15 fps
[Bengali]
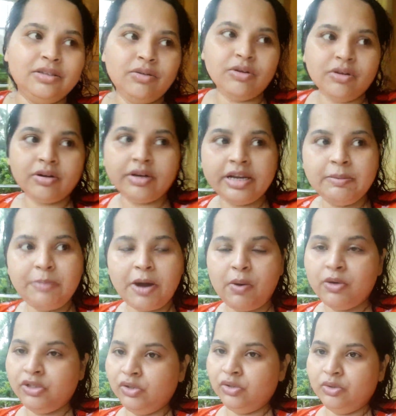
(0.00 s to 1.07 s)
তো কৃপা
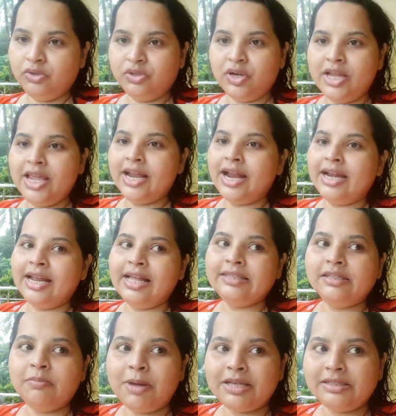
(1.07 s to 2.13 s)
অর্জুন দুজনে এখানে
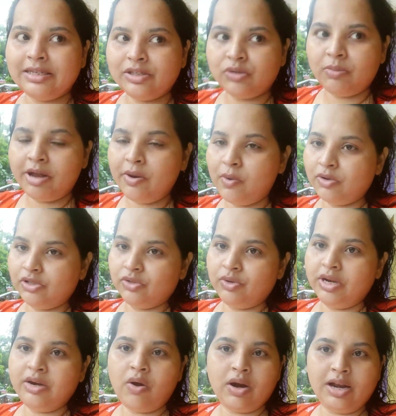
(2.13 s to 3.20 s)
আছে পাঁচটার সময়
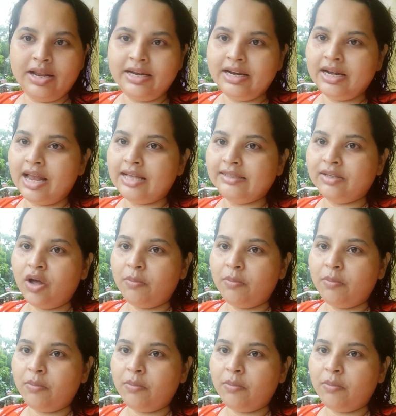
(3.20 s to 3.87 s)
অর্জুনের অনলাইনে ক্লাস